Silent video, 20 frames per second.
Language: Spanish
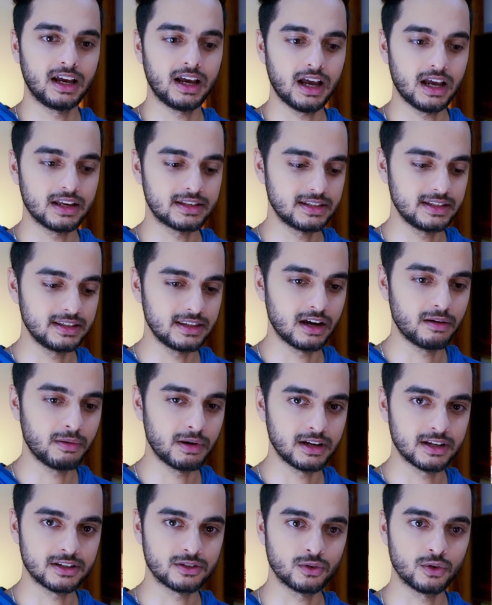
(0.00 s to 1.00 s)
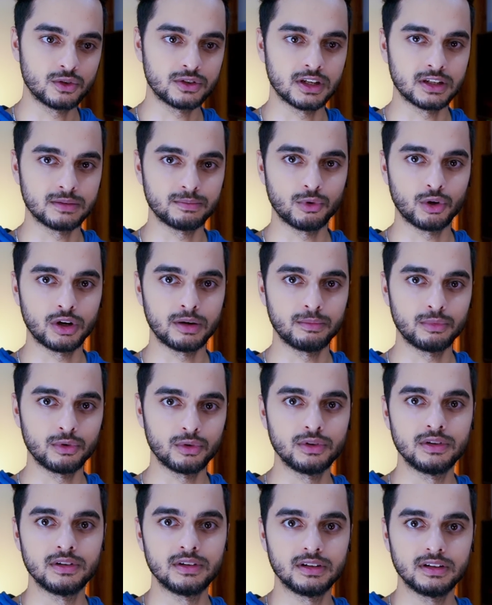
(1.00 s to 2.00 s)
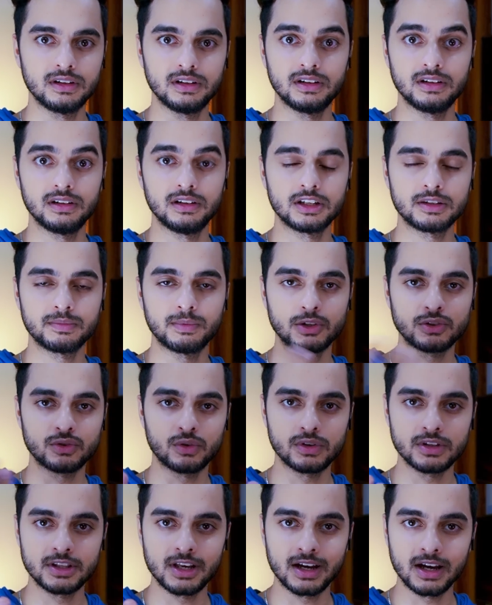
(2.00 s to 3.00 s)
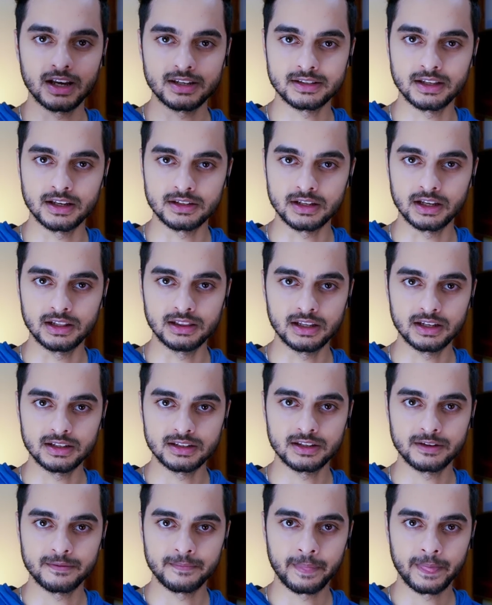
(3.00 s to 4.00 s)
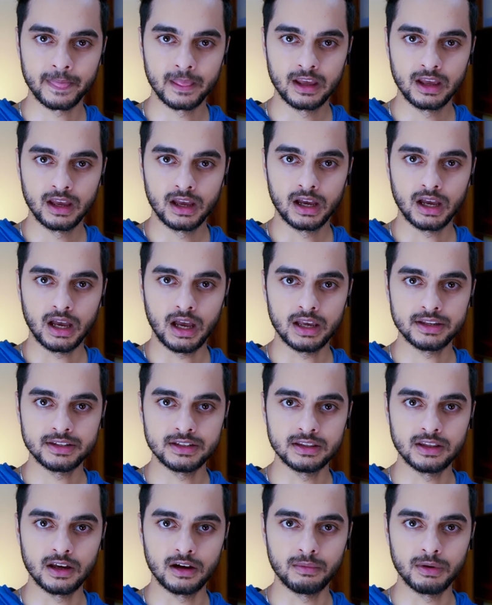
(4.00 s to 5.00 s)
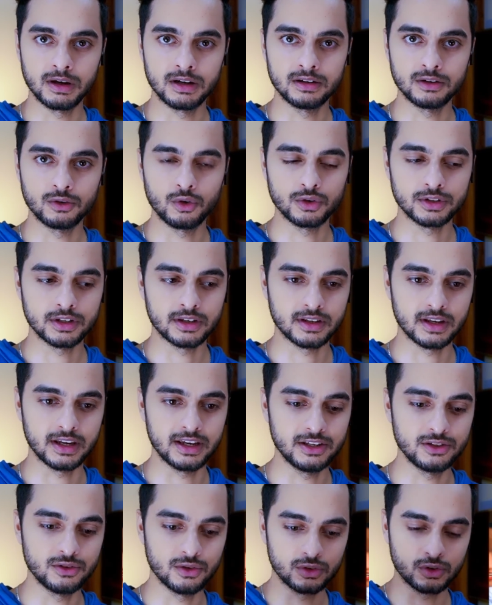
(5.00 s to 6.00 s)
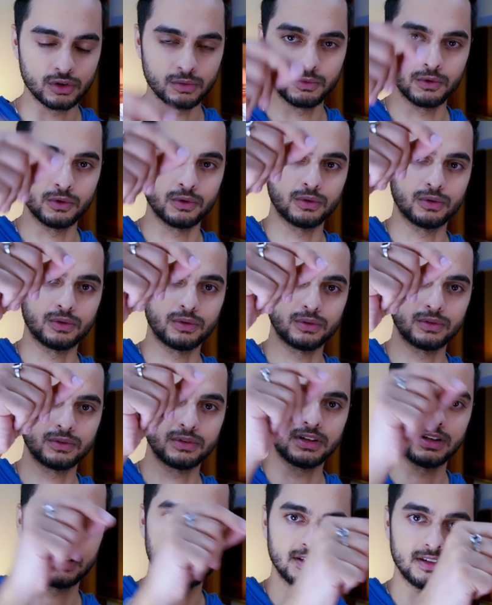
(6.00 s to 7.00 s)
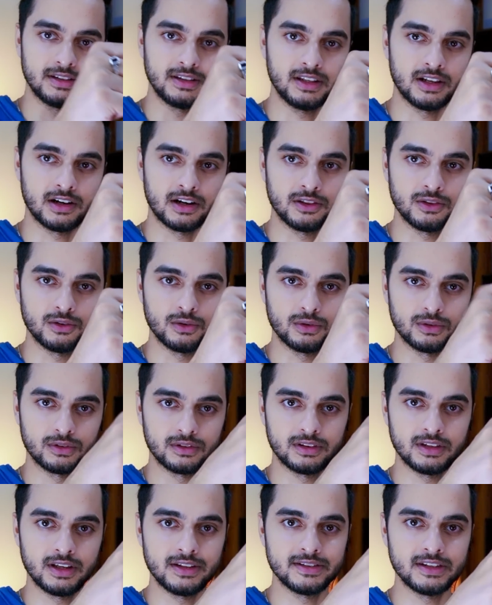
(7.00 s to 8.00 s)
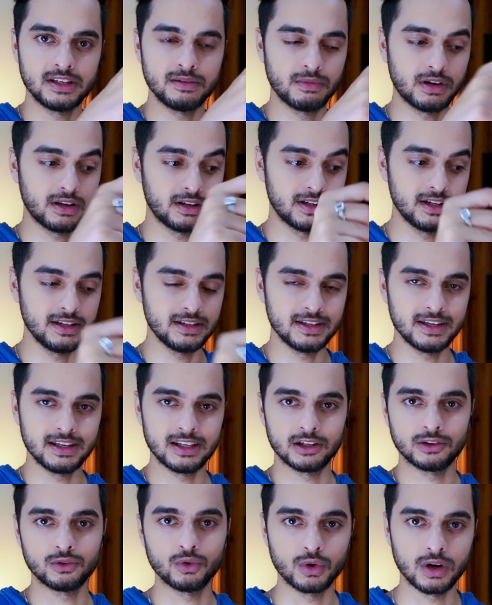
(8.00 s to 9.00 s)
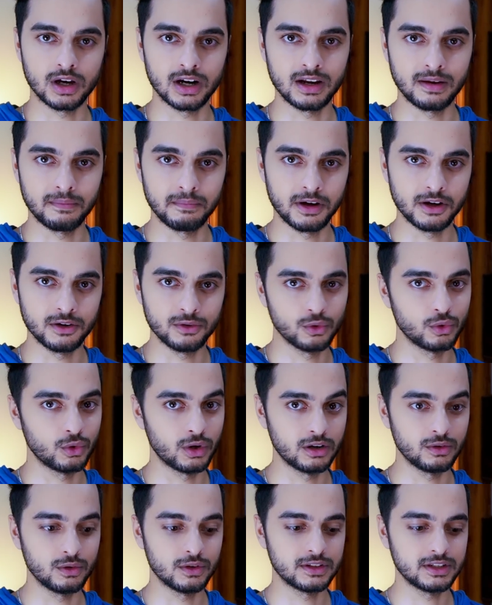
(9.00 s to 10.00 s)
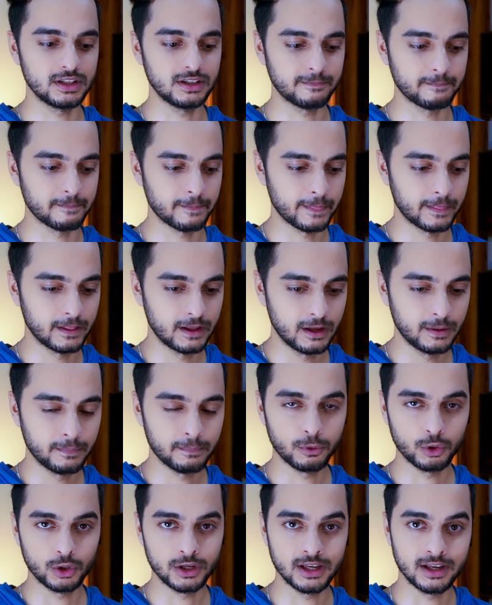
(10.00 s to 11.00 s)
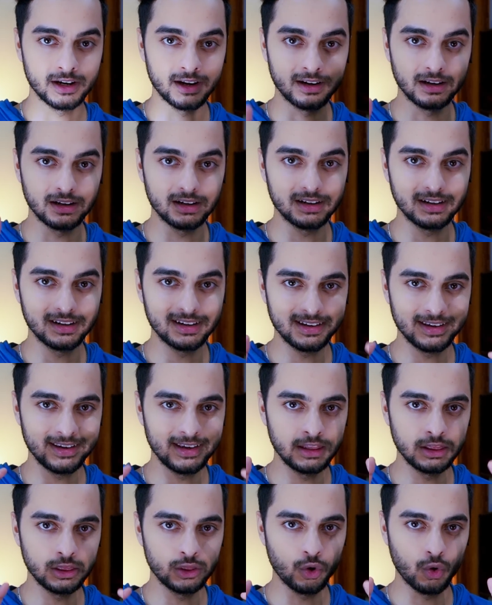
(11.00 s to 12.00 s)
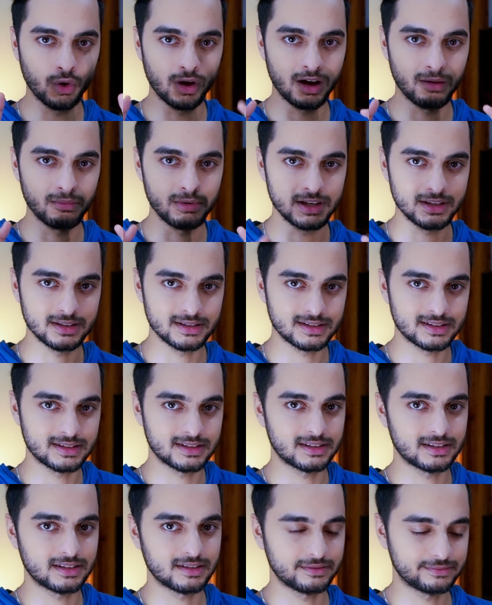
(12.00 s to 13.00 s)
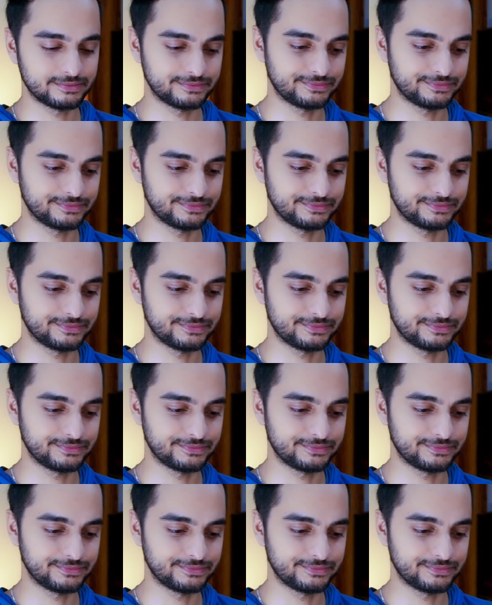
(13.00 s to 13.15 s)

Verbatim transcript: así daban las cosas, por ejemplo, las personas de castas altas, así daban cosas a ellos, como así tirando de encima, ni siquiera tocar la mano o algo así, porque eran intocables.